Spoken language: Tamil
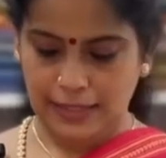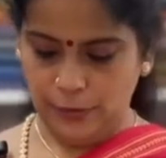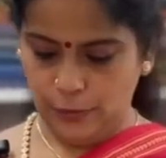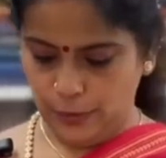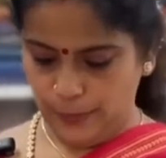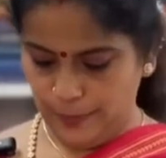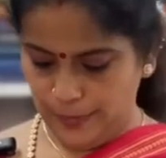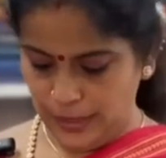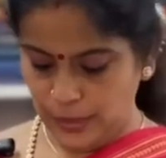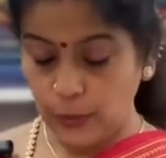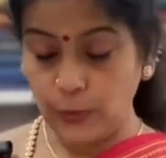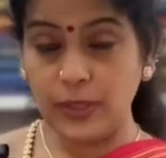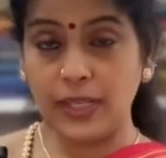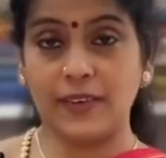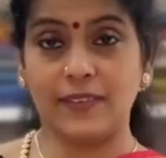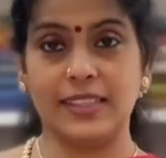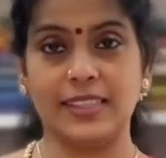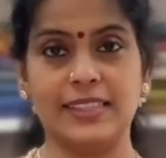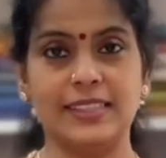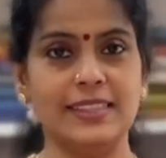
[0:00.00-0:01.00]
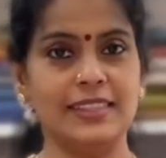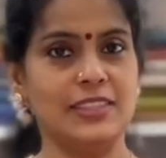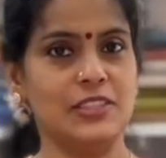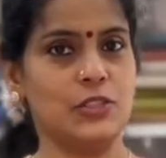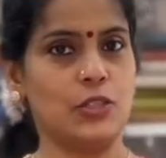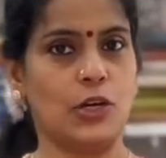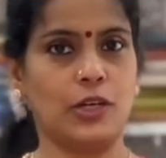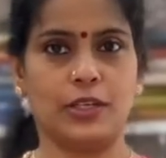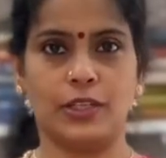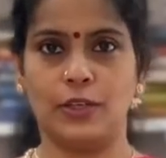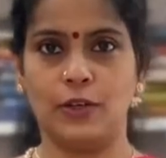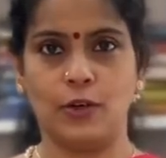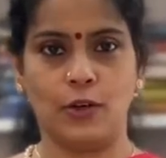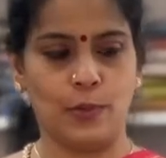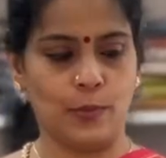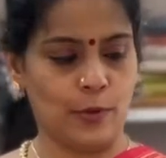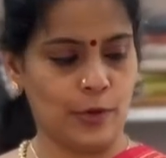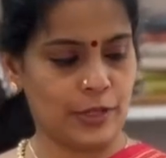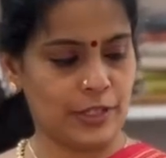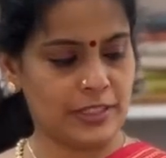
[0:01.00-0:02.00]
நல்ல ஒரு மெரூனில் வந்து ஷார்ட் அண்ட்
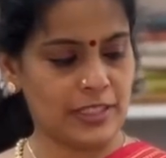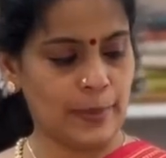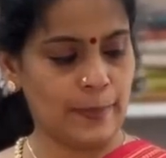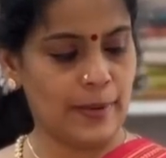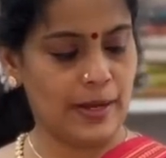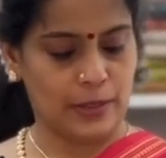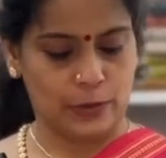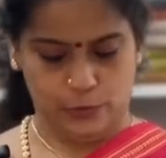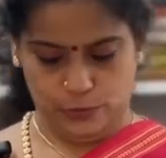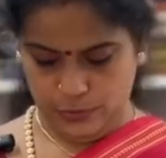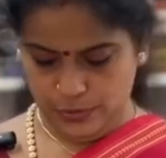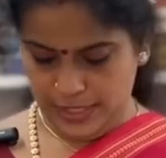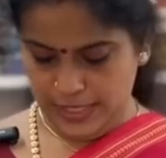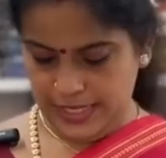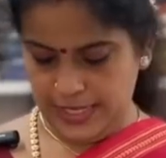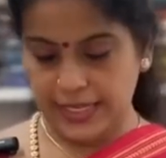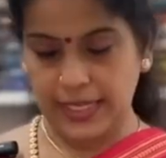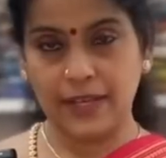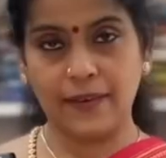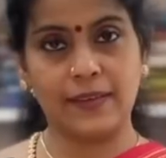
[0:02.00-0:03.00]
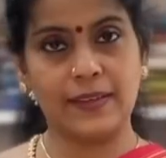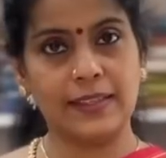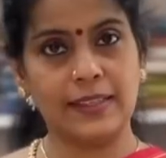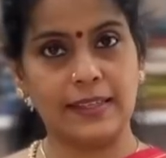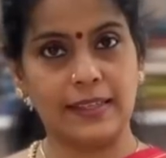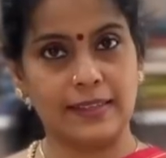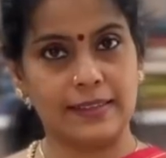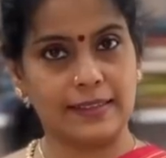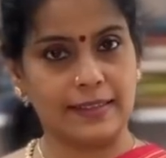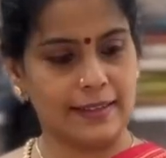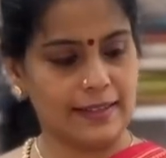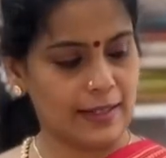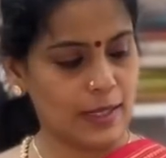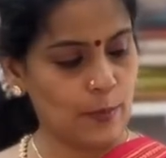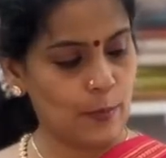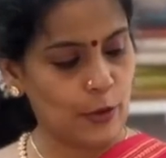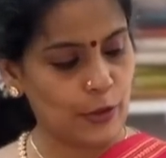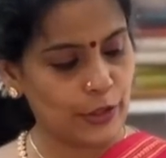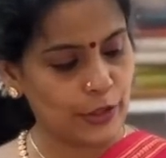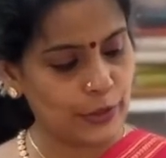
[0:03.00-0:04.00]
லாங் பார்டர் தான் பார்க்குறோம் இங்கே வந்து ரெட்
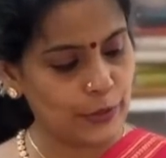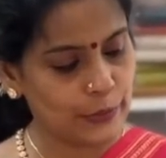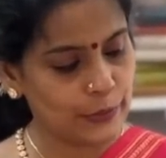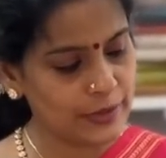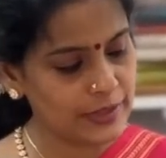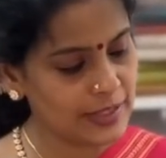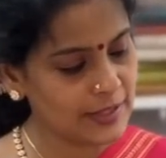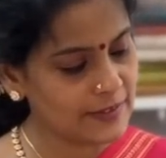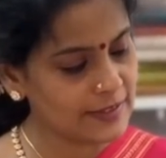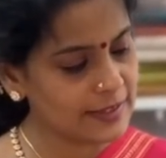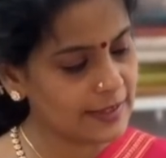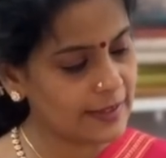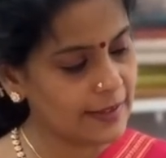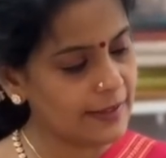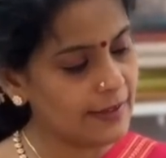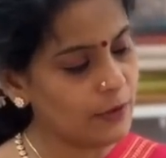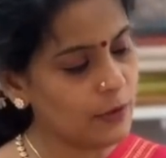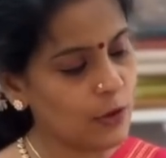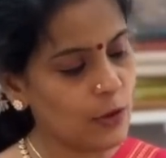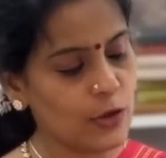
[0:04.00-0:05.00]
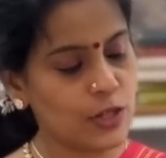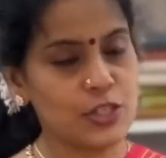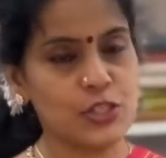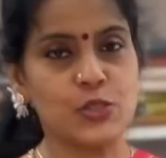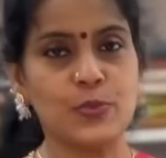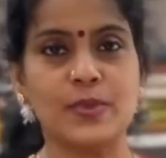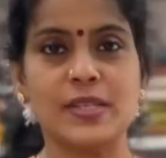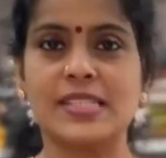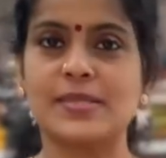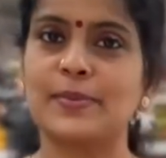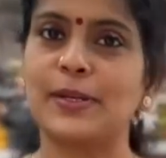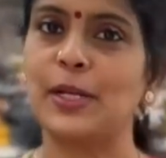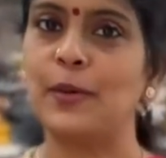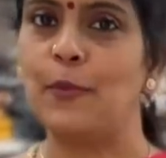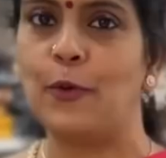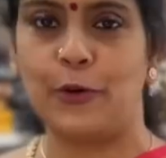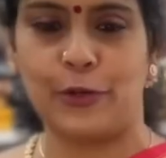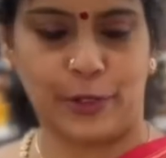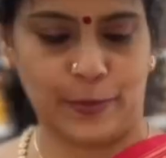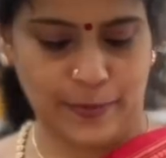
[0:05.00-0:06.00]
கலரில் பார்டர் இருக்கும் இதில் வந்து ரெட்டும் ஆரஞ்சும் மிக்ஸ் பண்ண
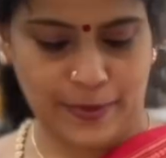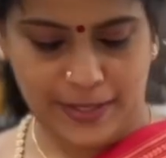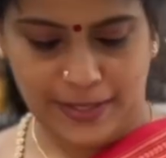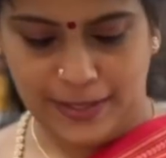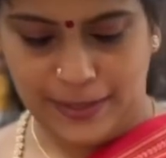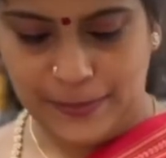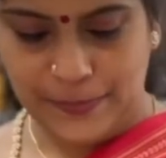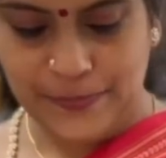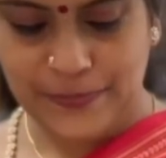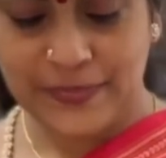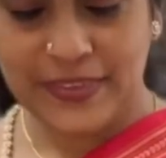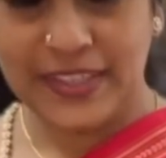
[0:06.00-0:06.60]
பார்டர் பாருங்கள்